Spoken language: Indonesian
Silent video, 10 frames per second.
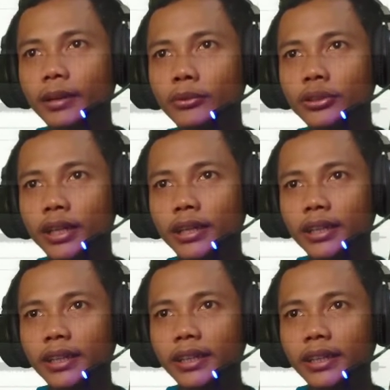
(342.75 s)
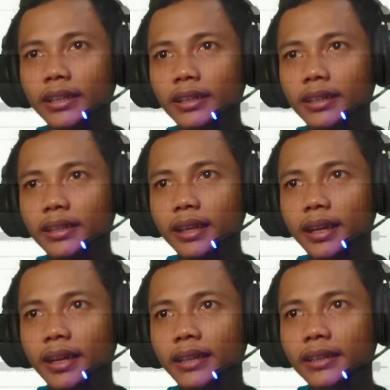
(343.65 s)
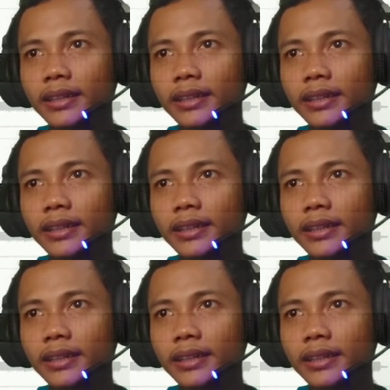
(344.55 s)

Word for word: kemudian ini kita klik